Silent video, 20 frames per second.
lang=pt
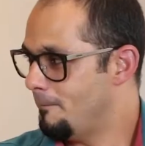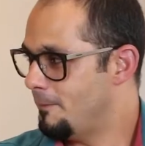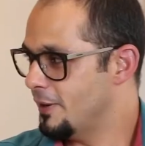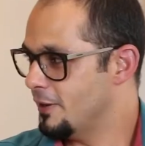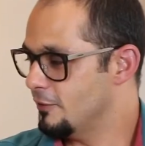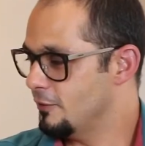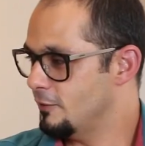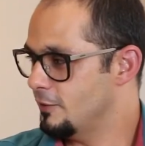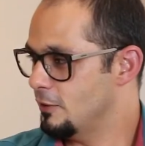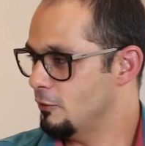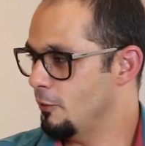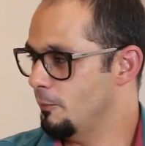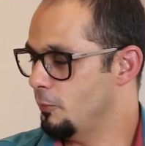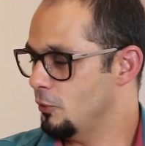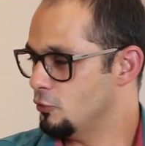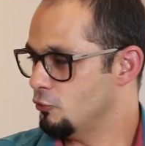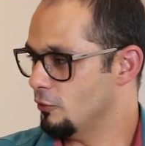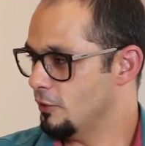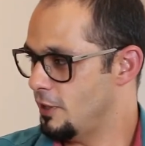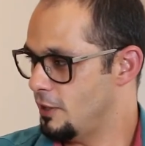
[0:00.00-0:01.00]
aprendo a língua
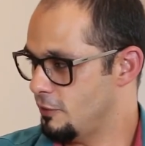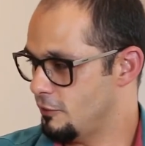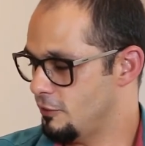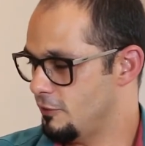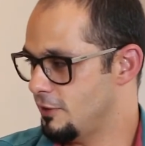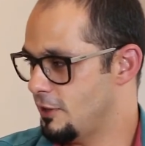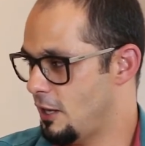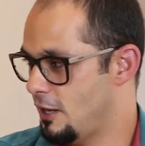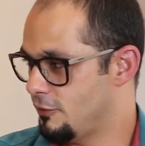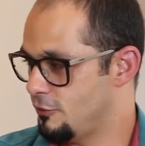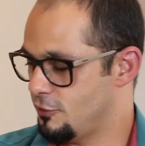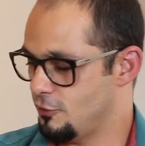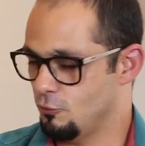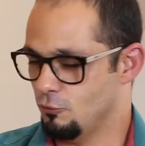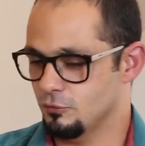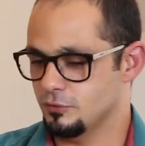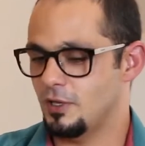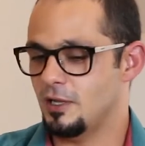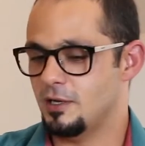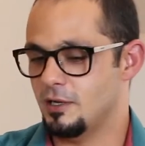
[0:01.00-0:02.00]
portuguesa, que é a
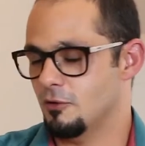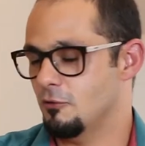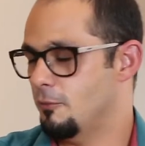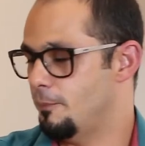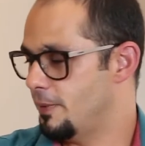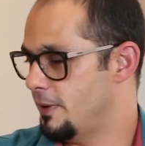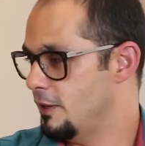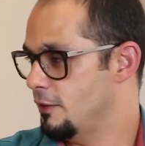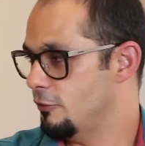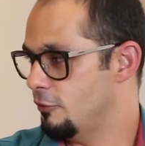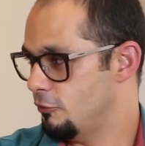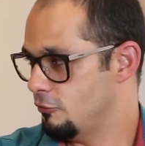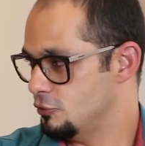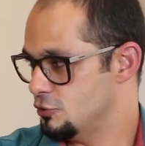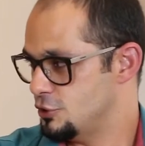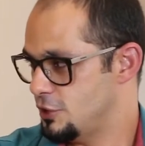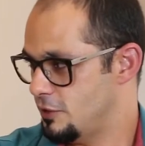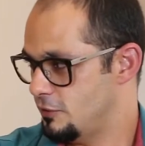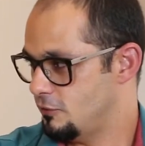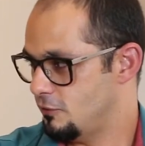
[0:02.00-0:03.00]
segunda língua para esse
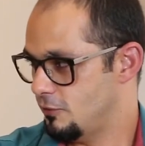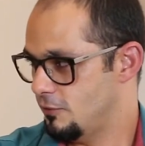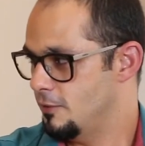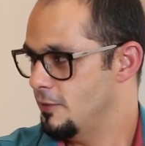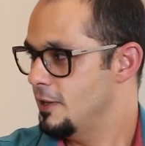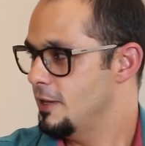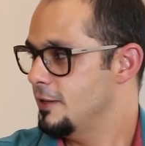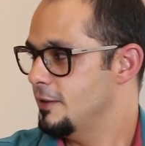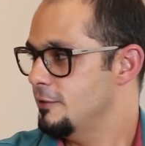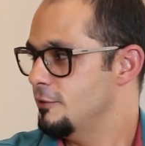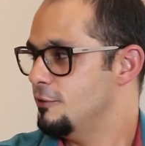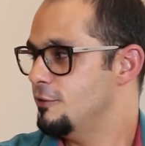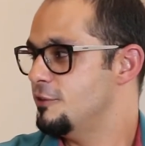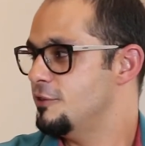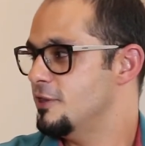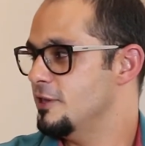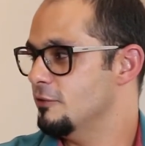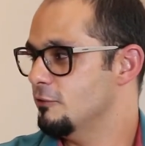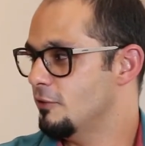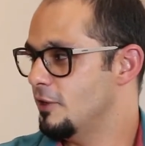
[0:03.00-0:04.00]
sujeito, uhum.
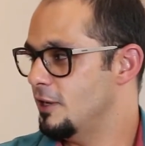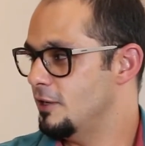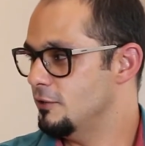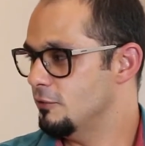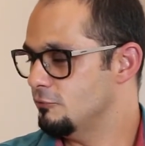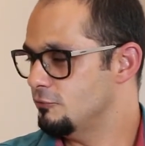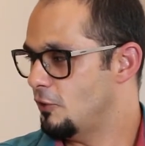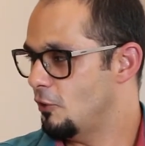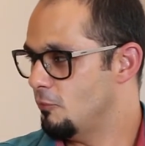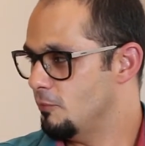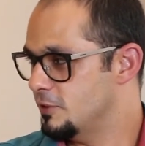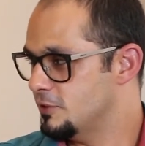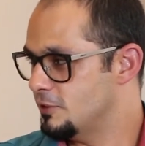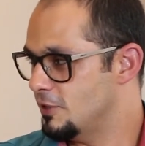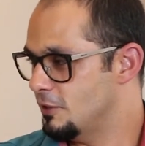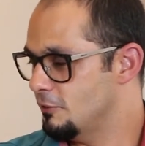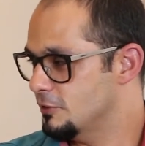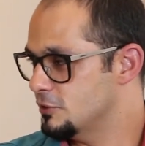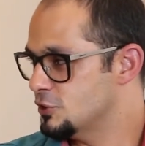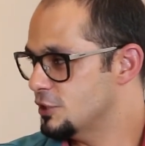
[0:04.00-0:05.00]
sendo que ele não tem uma
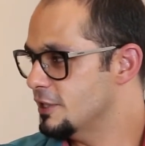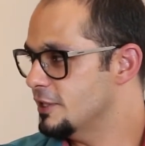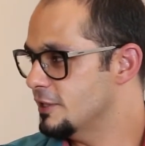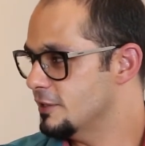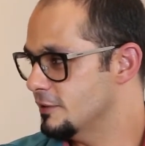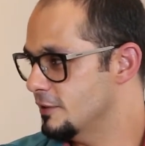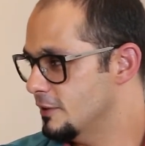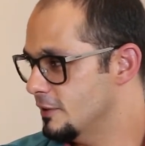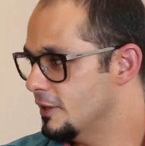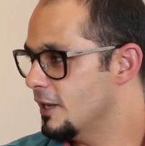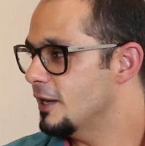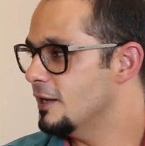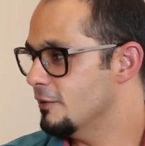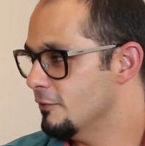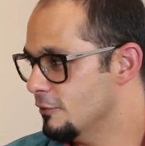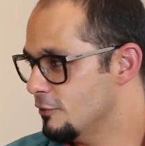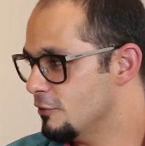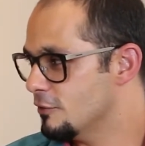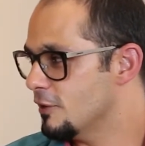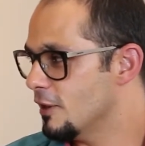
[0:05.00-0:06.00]
língua adquirida, que é a
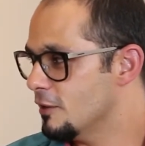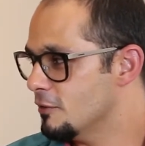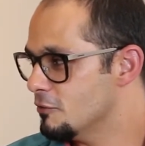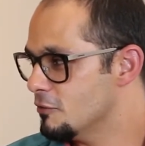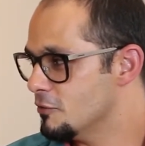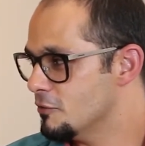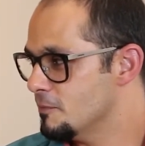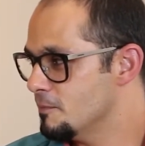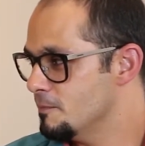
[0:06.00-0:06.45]
língua de sinais.